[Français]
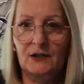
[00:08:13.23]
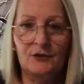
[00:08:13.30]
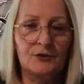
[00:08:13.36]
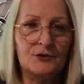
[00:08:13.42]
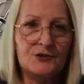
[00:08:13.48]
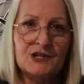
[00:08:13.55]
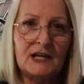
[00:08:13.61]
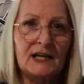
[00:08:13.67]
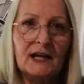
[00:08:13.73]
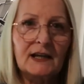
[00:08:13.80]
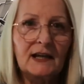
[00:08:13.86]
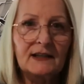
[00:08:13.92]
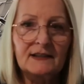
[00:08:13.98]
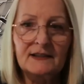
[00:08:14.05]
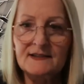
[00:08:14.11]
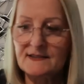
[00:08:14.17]
Euh, j'irai
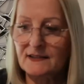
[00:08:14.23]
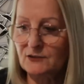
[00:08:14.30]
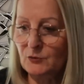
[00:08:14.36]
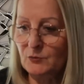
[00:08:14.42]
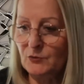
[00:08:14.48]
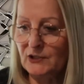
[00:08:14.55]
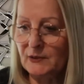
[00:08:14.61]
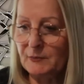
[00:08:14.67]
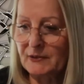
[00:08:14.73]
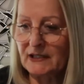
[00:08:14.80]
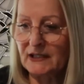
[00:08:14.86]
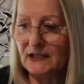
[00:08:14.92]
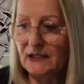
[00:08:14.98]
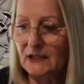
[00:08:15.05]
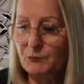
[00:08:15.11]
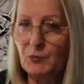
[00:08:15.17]
regarder exactement les
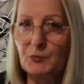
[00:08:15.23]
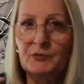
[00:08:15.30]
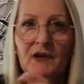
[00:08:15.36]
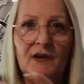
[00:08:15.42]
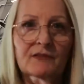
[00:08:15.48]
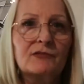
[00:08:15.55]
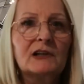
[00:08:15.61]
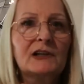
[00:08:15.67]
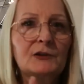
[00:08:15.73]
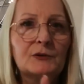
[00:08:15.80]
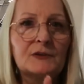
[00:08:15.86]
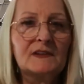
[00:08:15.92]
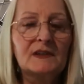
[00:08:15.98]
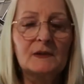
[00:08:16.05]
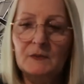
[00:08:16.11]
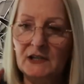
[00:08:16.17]
prix pour pouvoir vous les
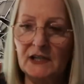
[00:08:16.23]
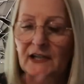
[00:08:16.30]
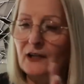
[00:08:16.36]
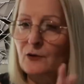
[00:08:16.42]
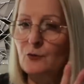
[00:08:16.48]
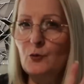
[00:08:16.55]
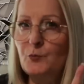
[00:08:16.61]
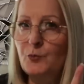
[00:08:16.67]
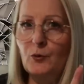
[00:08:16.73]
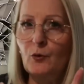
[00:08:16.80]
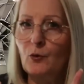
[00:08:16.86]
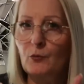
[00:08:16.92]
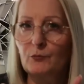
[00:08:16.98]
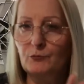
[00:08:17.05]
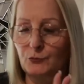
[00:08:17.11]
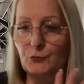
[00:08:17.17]
noter, mais il y en a eu
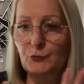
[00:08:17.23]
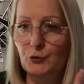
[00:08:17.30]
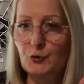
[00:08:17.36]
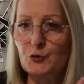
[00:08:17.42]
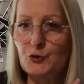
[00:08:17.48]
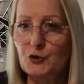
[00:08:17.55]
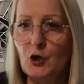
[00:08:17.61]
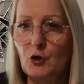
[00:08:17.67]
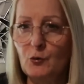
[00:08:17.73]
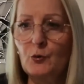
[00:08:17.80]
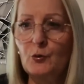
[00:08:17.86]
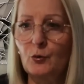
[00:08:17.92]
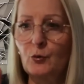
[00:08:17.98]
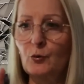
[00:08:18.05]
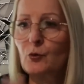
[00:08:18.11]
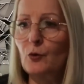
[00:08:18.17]
pour 200
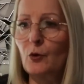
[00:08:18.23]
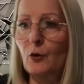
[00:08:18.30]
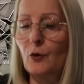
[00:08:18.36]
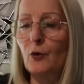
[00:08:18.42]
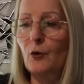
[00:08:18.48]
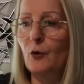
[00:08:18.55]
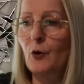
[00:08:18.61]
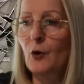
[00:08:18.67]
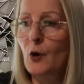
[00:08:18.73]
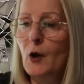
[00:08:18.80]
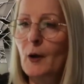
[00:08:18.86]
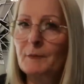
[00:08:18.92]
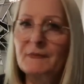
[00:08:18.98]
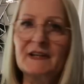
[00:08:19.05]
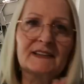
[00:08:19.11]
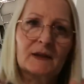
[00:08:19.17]
euros,
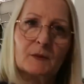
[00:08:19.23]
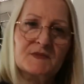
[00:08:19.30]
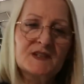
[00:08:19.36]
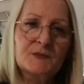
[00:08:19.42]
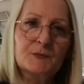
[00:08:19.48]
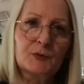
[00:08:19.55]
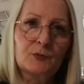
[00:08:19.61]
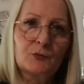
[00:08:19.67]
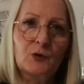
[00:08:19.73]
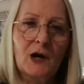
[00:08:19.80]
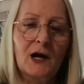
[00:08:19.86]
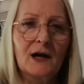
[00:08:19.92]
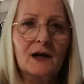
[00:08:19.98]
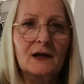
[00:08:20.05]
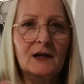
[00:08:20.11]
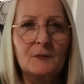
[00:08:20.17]
peut-être un petit peu
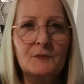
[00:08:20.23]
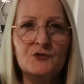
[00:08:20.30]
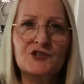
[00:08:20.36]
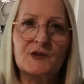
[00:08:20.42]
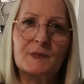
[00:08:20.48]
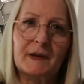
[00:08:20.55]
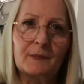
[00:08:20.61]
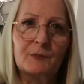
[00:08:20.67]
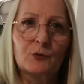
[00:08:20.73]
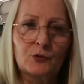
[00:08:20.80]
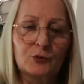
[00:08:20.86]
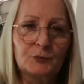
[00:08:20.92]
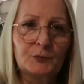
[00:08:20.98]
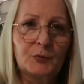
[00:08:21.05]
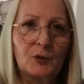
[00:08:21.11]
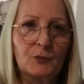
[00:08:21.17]
moins, comme j'ai pris
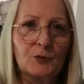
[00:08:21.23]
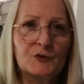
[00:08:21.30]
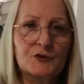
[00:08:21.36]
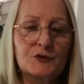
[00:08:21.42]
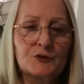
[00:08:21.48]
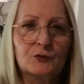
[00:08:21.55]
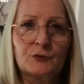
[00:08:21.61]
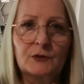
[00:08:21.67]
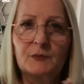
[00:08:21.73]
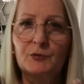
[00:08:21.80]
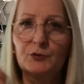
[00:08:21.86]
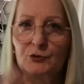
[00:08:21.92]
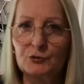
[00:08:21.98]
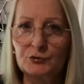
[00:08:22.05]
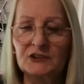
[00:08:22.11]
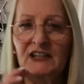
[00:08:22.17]
beaucoup de promotions et
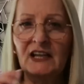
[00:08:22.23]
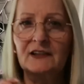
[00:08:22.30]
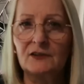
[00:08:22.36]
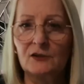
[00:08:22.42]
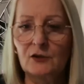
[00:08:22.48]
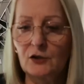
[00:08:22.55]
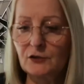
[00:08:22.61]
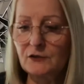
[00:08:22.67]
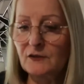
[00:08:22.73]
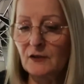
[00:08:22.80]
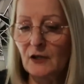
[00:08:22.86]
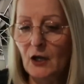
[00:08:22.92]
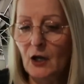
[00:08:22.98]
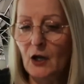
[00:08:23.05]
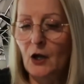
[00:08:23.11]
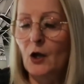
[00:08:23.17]
beaucoup de cagnottes.
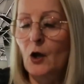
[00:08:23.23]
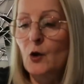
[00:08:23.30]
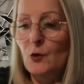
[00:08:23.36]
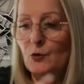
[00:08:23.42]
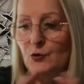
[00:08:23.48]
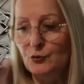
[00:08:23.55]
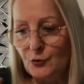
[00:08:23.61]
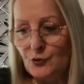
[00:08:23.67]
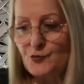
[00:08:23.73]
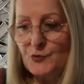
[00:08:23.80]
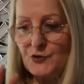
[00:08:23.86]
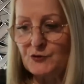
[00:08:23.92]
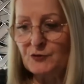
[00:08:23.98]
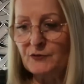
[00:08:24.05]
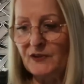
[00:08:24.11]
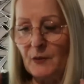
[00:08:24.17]
Donc je
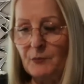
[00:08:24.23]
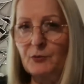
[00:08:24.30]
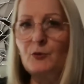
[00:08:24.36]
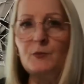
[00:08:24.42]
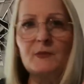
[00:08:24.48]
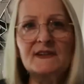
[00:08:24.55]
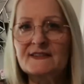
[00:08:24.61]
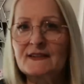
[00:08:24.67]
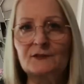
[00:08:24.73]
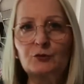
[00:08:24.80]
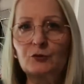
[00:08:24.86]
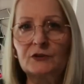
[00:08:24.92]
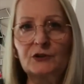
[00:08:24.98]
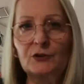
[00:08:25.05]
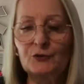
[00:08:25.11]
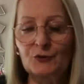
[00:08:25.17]
me souviens plus, mais ça
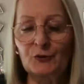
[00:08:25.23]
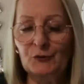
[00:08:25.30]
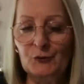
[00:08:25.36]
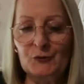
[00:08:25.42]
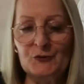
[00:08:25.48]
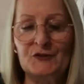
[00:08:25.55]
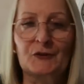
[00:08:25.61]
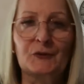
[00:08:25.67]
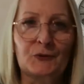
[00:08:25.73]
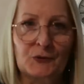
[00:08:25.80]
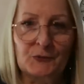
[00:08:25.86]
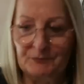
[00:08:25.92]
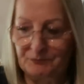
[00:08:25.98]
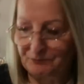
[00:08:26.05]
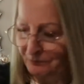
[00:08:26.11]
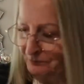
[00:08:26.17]
tournait autour de 200 euros.